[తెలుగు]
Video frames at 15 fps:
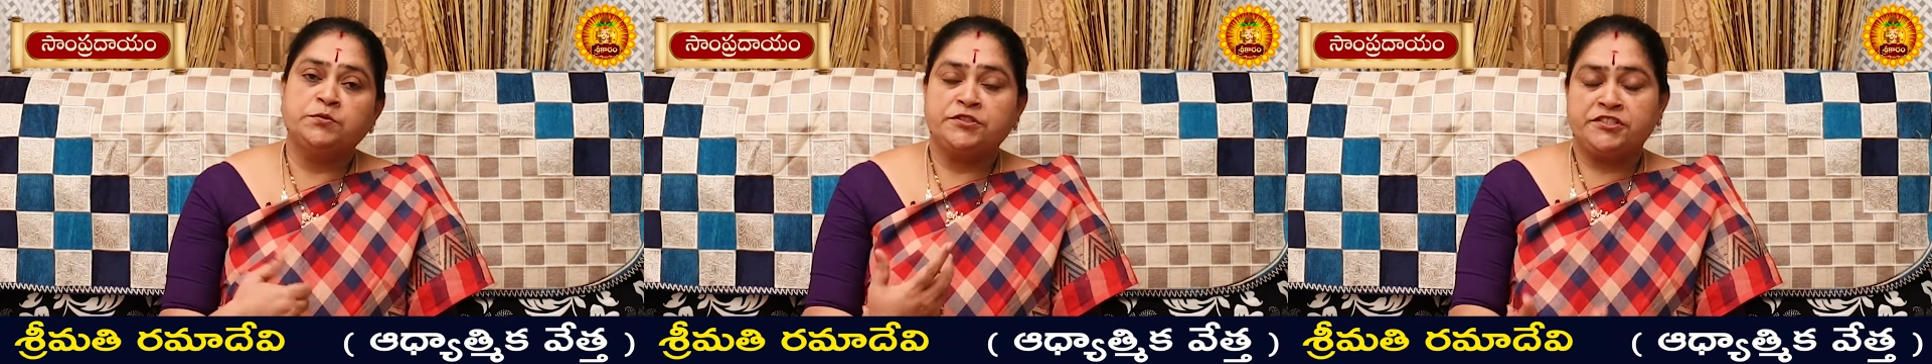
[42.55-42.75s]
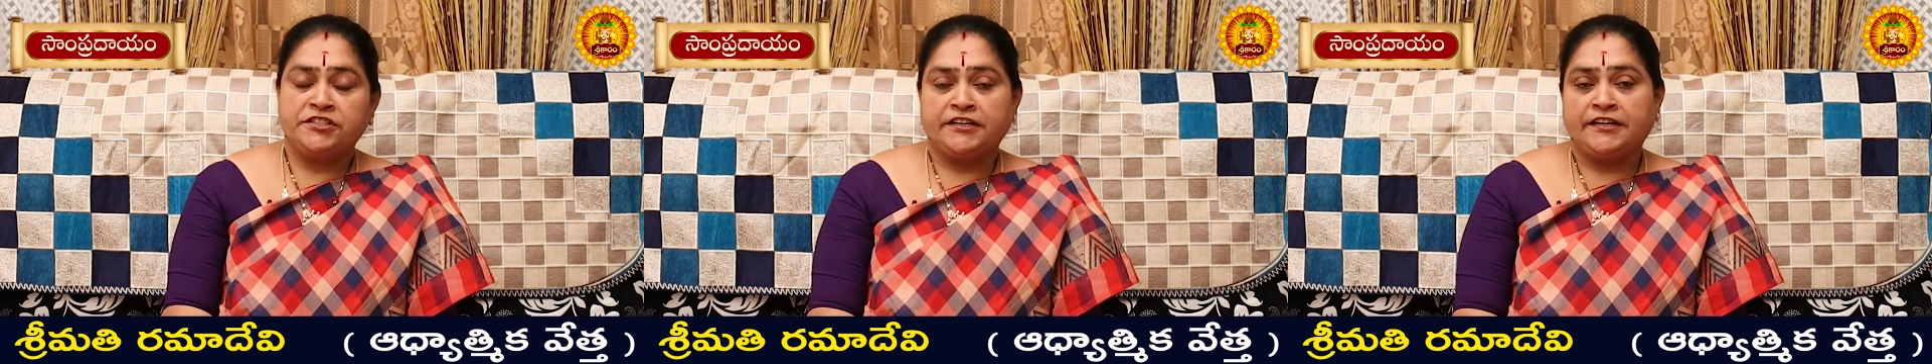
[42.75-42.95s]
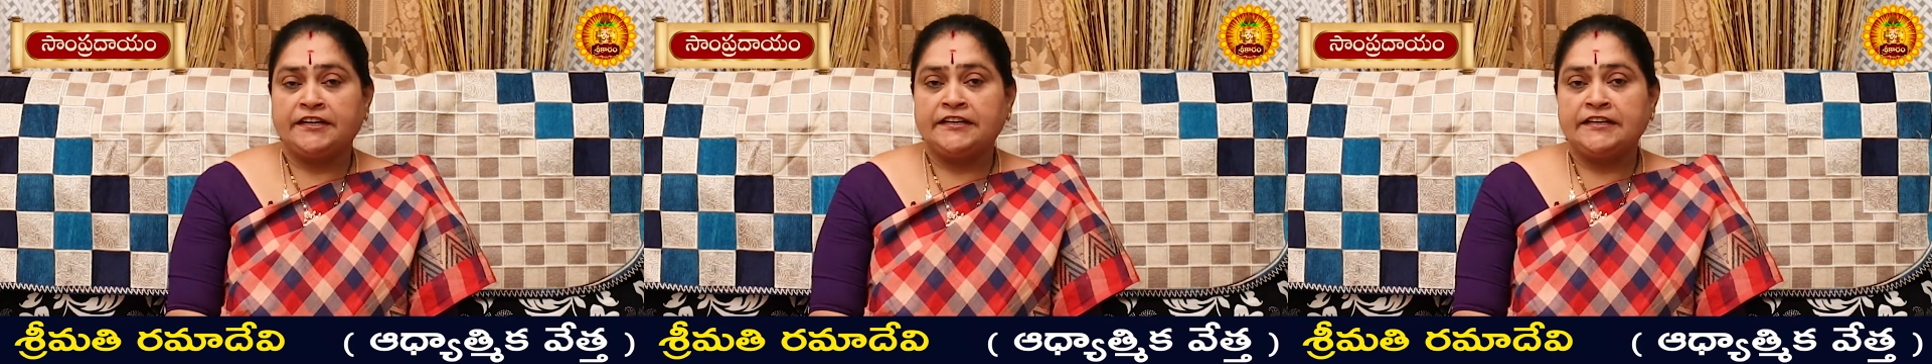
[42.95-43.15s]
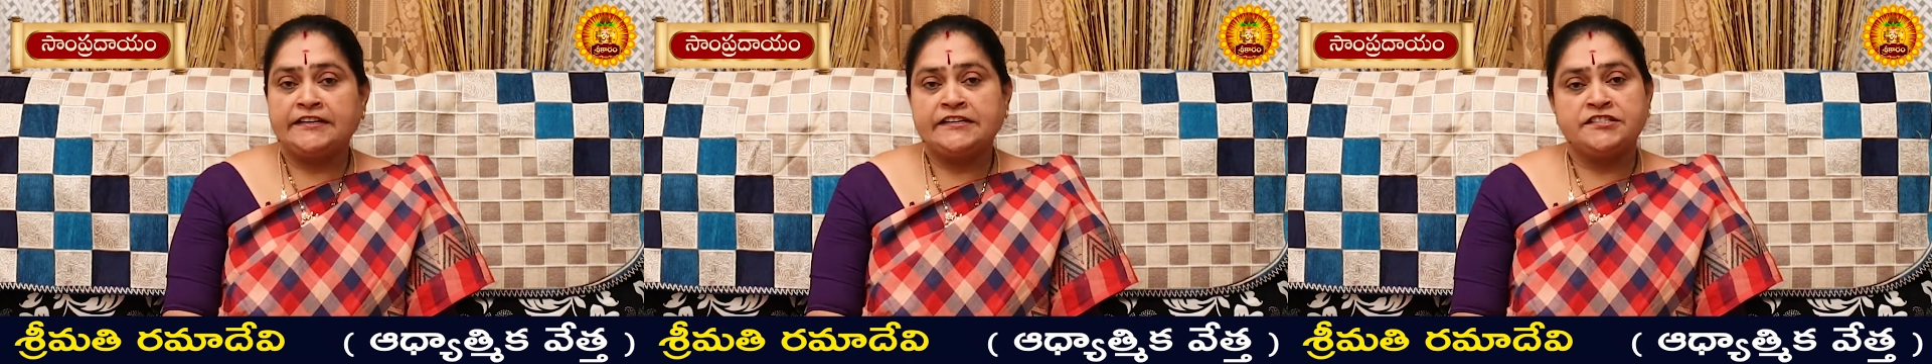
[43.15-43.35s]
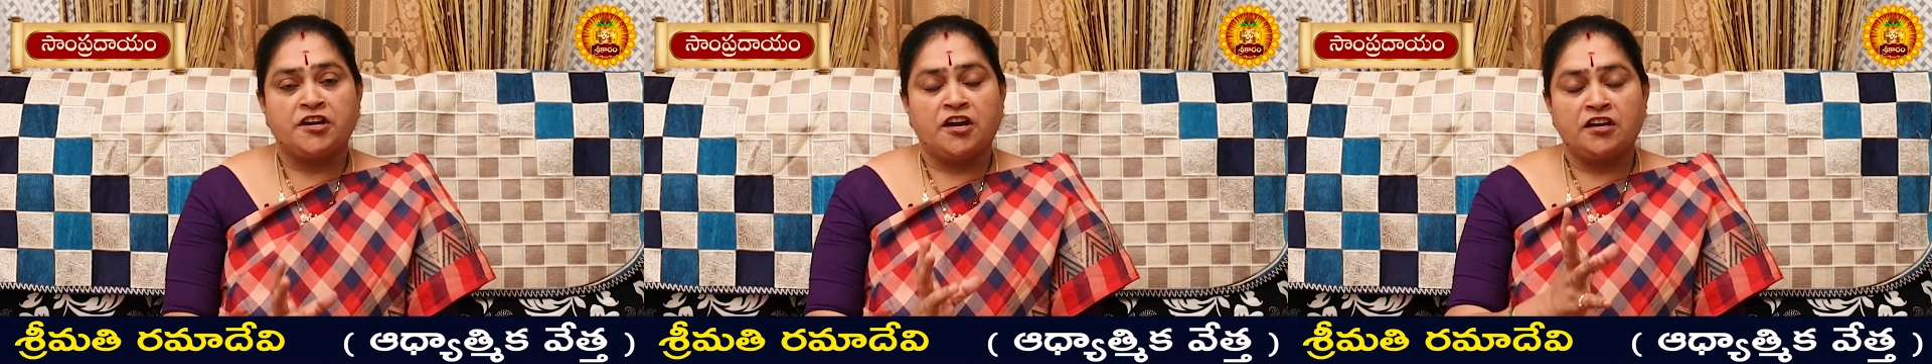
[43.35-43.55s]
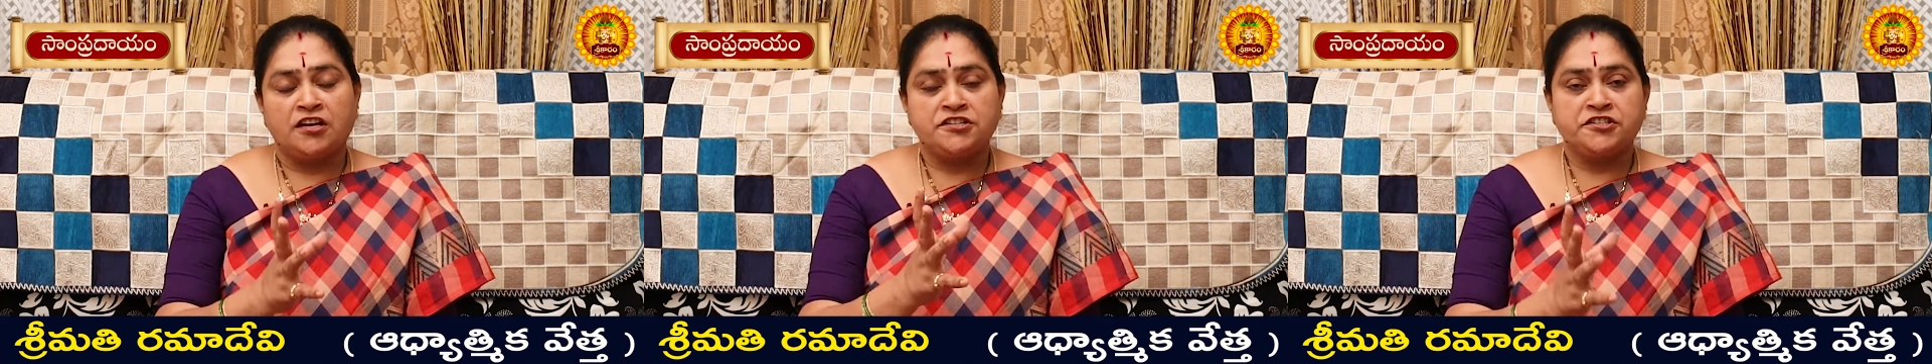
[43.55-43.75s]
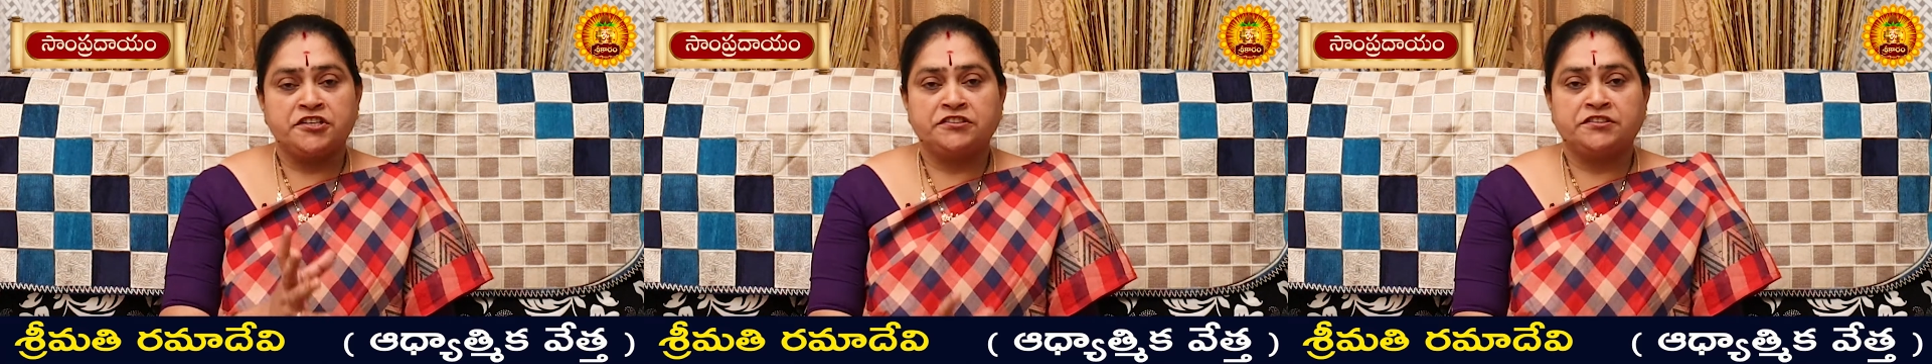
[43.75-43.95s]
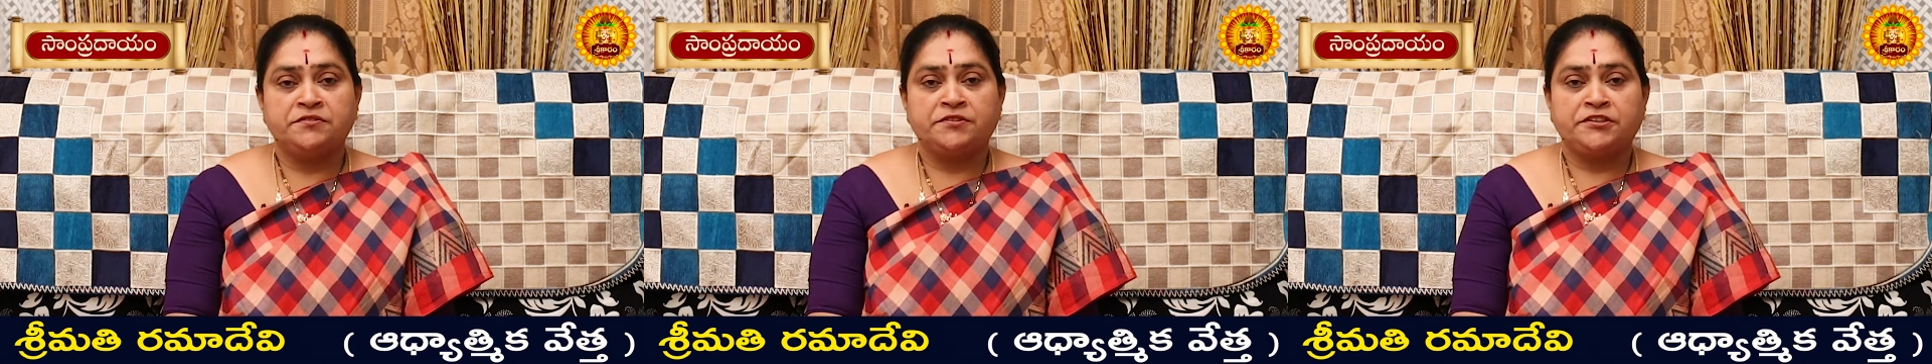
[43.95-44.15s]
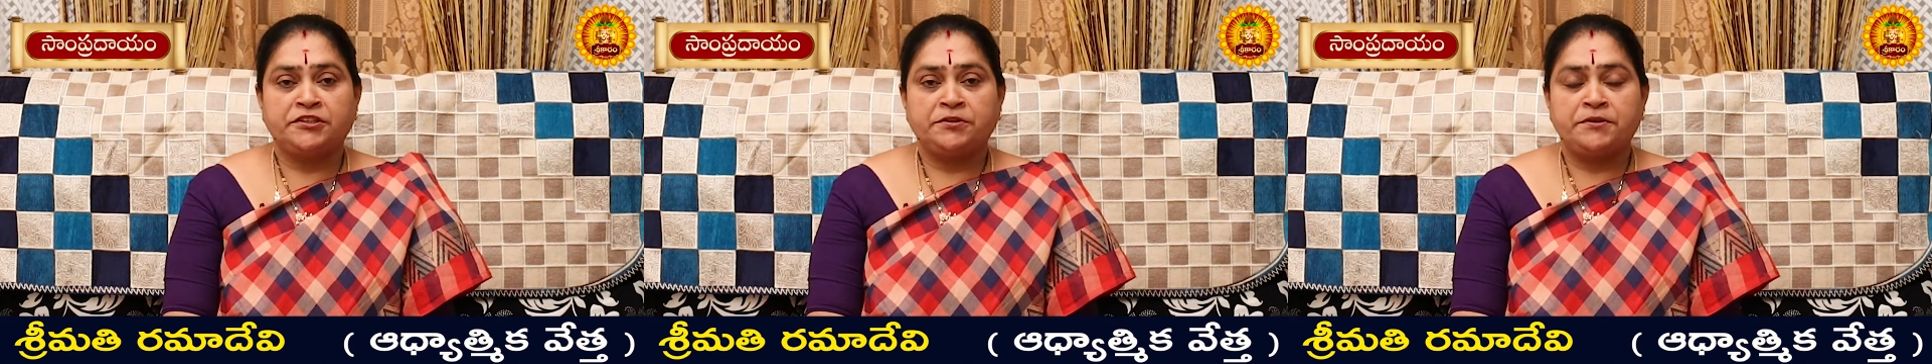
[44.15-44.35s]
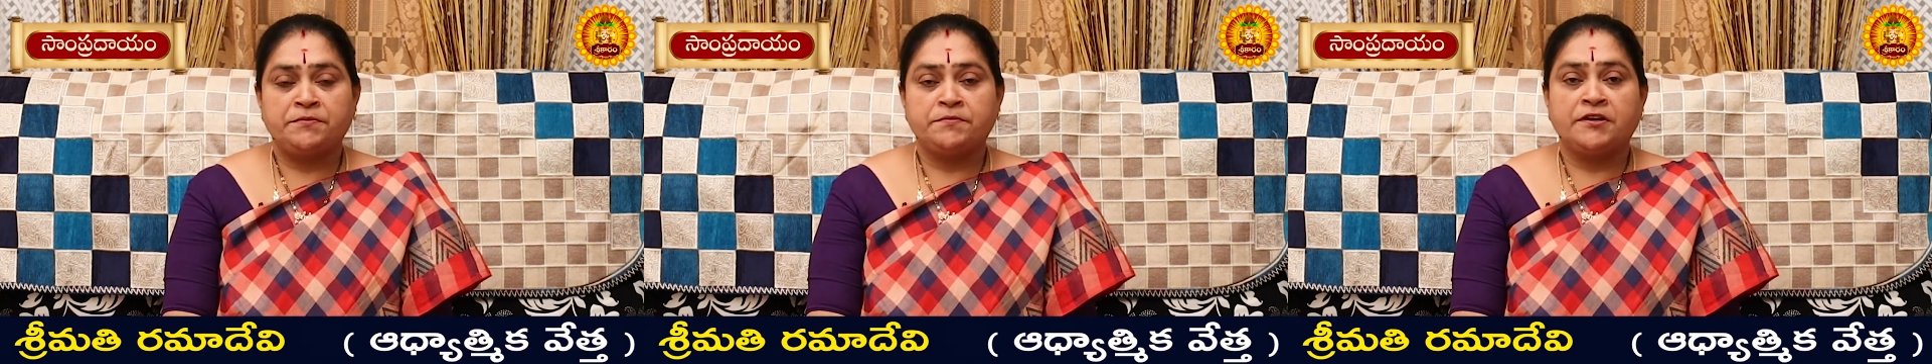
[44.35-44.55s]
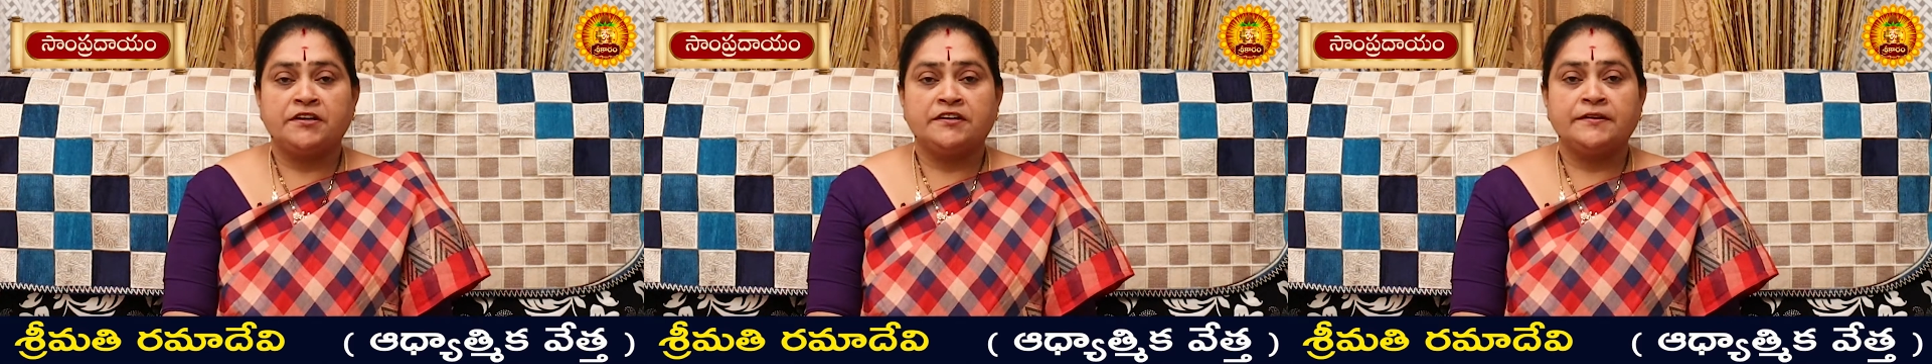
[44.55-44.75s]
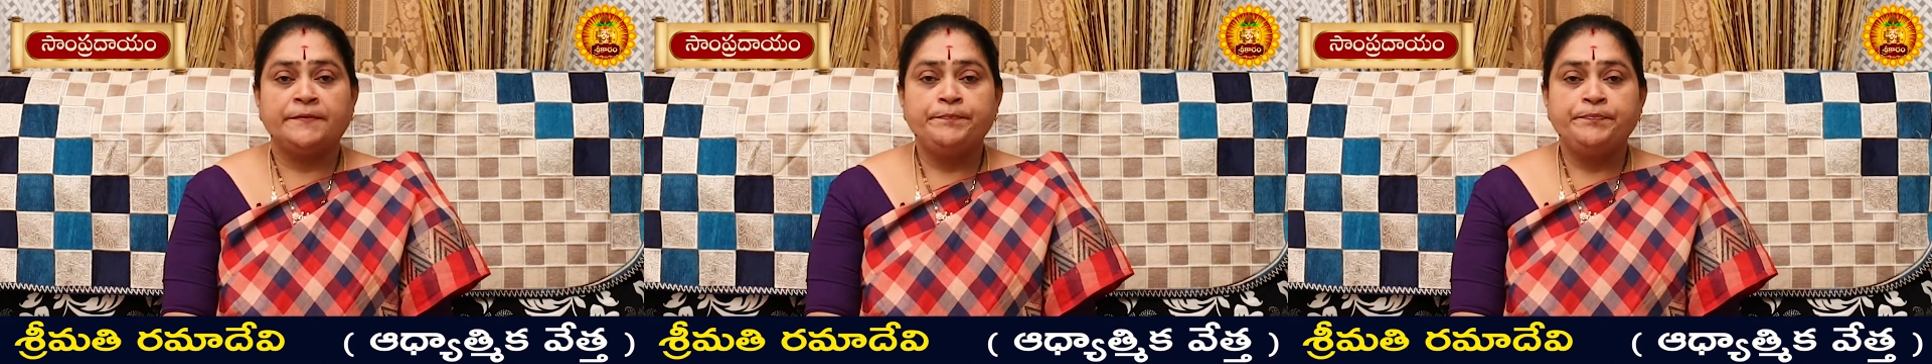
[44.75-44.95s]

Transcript: వచ్చే కళలకి చాలా శక్తివంతం అనమాట